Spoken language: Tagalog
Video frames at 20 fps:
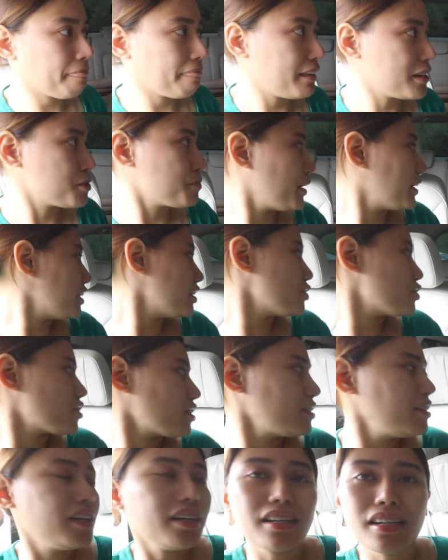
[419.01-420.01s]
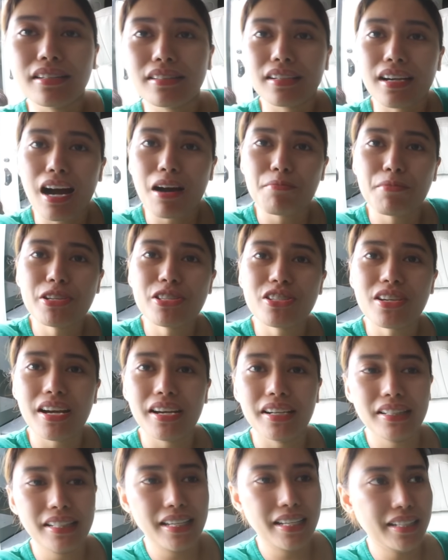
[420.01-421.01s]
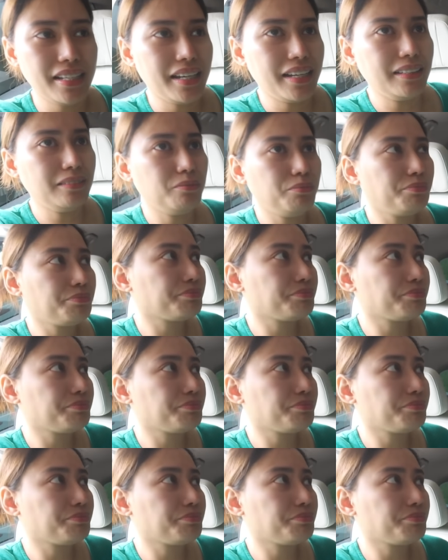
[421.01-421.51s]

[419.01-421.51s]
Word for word: Tapos pwede niyo siyang lagyan kama diyan, ganyan.